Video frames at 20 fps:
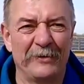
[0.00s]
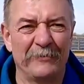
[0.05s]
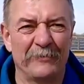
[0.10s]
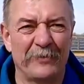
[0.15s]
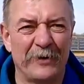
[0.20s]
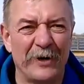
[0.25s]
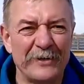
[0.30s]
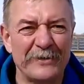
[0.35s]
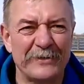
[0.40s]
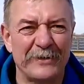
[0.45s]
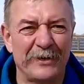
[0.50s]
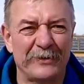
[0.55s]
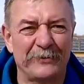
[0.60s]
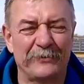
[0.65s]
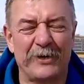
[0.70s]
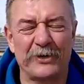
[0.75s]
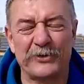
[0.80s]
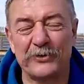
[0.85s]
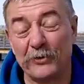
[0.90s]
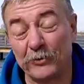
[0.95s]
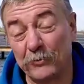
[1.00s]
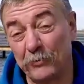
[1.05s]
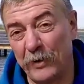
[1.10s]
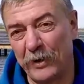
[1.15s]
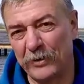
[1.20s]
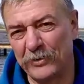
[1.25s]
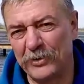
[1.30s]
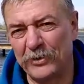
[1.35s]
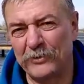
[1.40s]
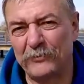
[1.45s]
imprezę, która się
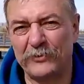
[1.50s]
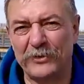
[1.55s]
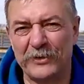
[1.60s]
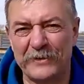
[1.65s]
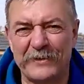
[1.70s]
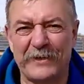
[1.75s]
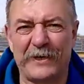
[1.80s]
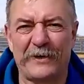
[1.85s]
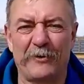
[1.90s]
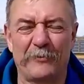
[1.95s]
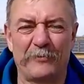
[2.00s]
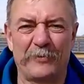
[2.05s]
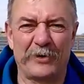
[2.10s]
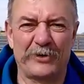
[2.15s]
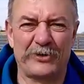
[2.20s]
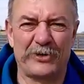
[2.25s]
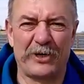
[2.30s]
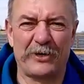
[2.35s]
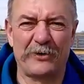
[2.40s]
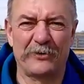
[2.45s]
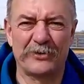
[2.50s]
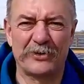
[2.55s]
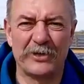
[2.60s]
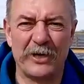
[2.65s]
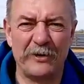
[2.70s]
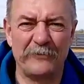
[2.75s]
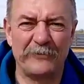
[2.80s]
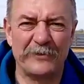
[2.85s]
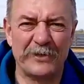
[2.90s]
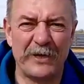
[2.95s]
odbędzie 21
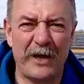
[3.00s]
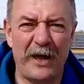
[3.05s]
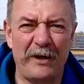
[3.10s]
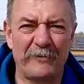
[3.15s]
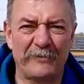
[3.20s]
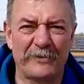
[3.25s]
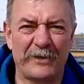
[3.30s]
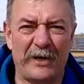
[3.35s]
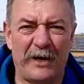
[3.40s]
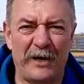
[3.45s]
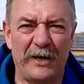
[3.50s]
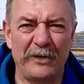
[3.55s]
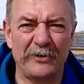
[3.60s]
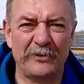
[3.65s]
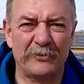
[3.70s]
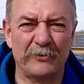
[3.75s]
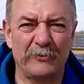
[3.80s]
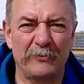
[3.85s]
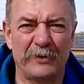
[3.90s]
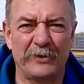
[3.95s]
czerwca w Zalesiu.